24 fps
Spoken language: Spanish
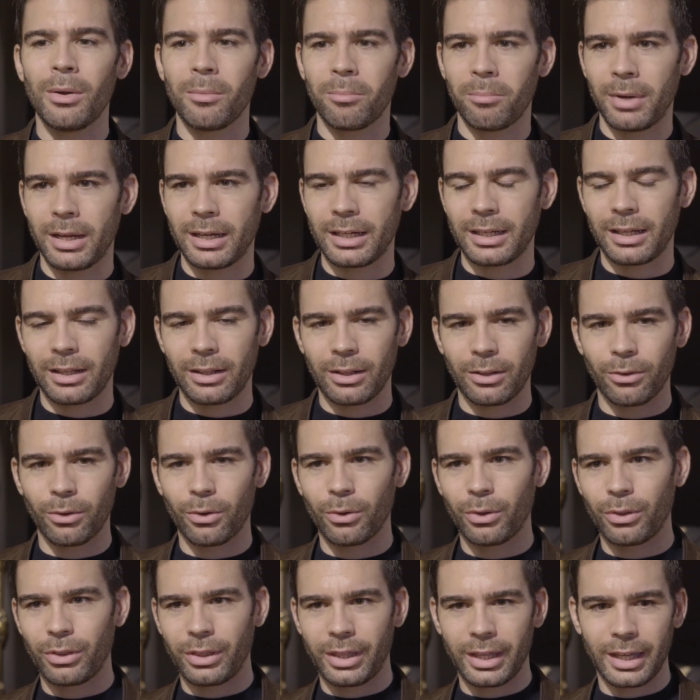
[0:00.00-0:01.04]

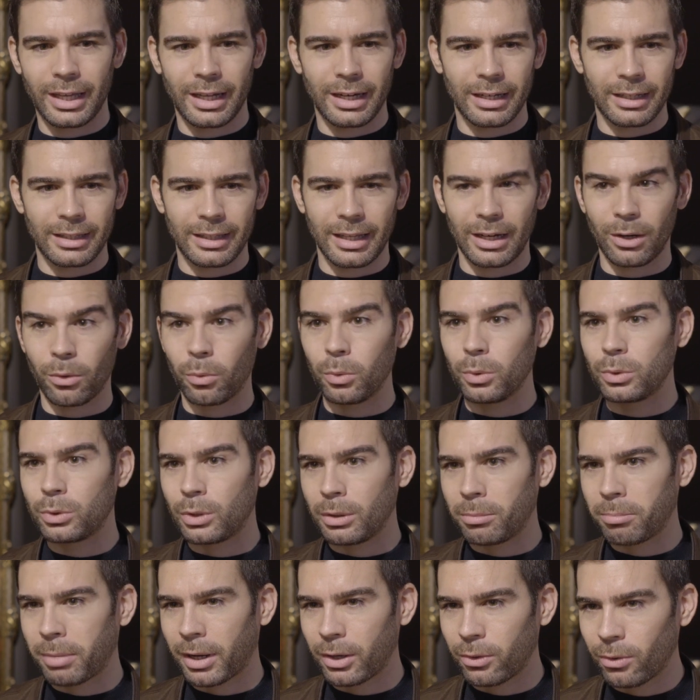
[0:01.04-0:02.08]
venido del,
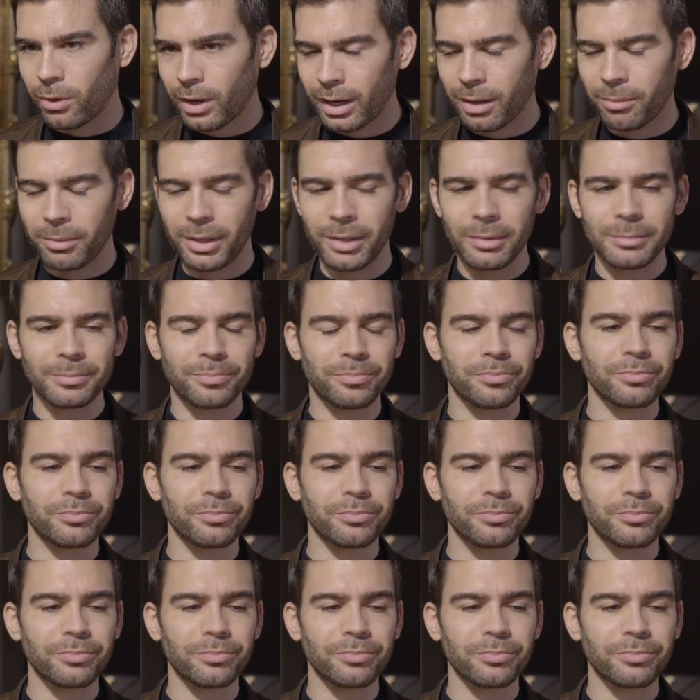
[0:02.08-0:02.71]
gusto hispanoárabe